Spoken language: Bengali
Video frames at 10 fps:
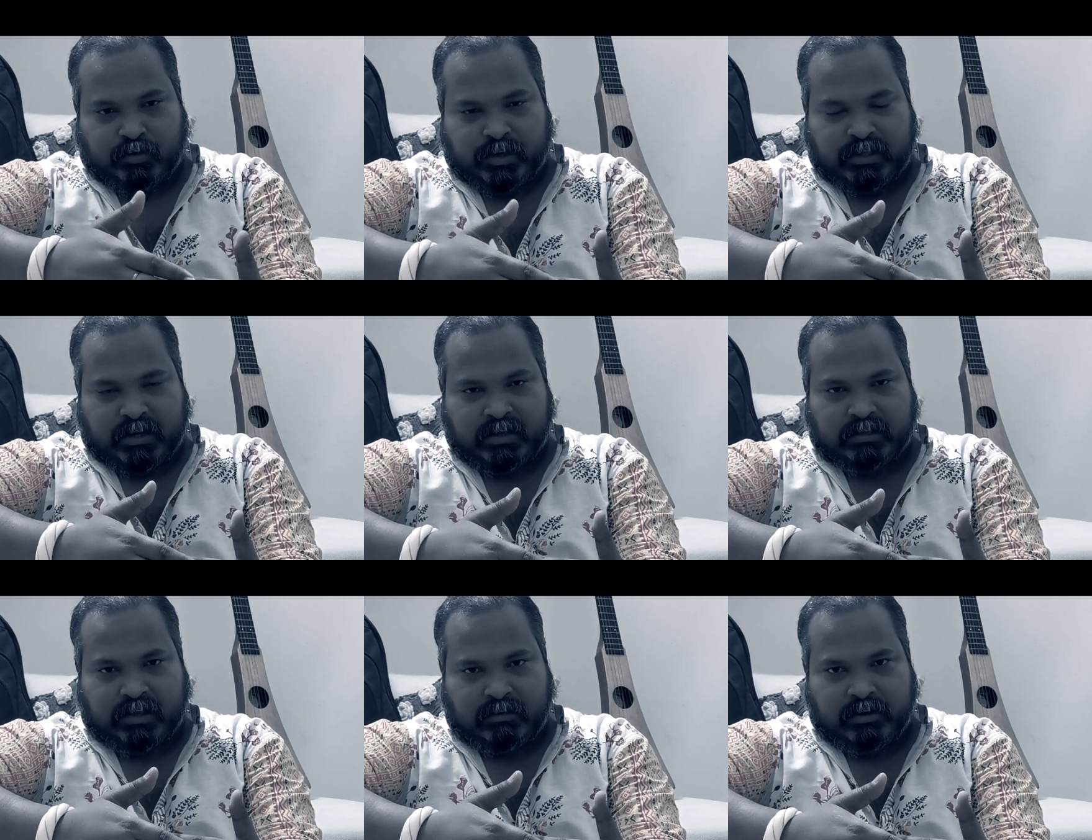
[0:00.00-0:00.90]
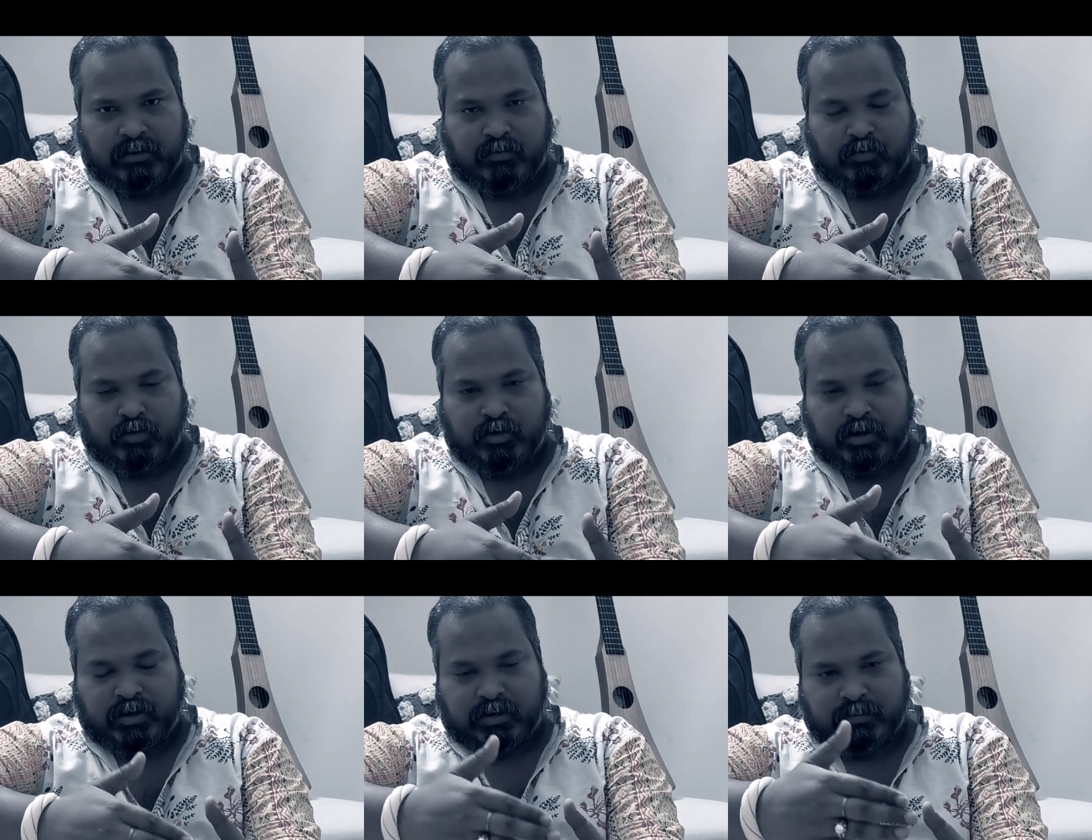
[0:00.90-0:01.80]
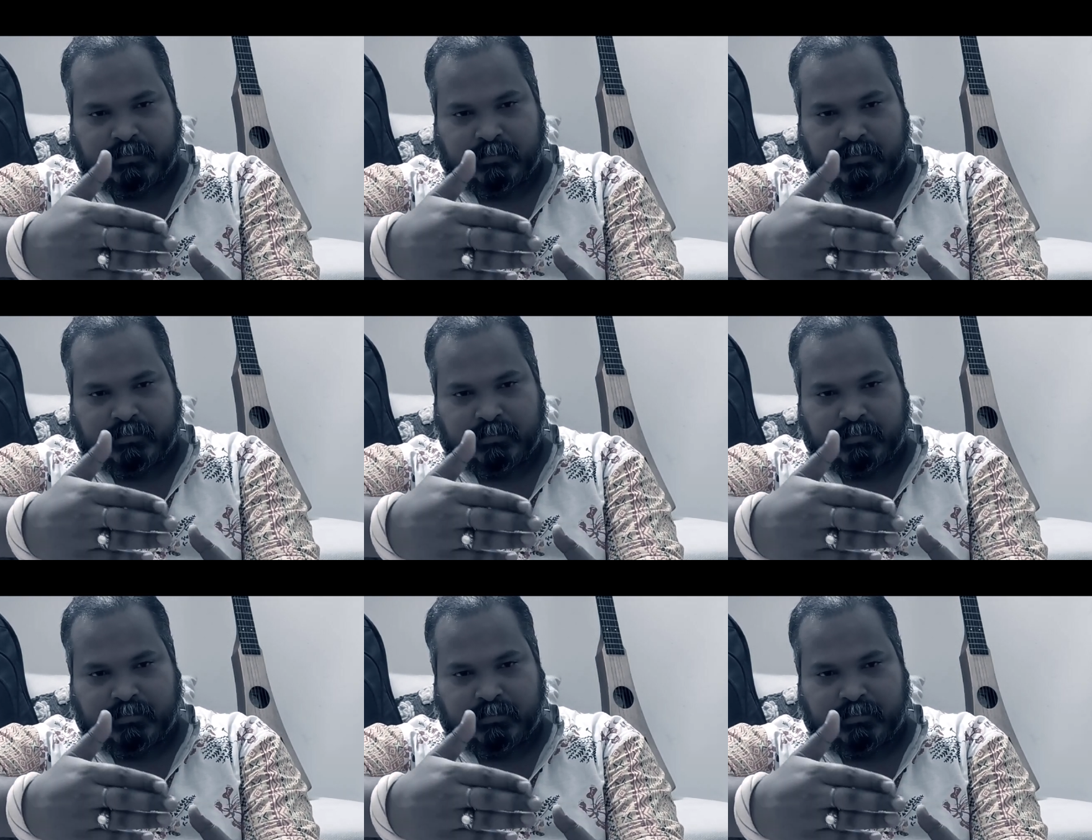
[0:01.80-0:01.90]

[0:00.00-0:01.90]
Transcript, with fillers: হয়ে থাকেন তাহলে অন্যের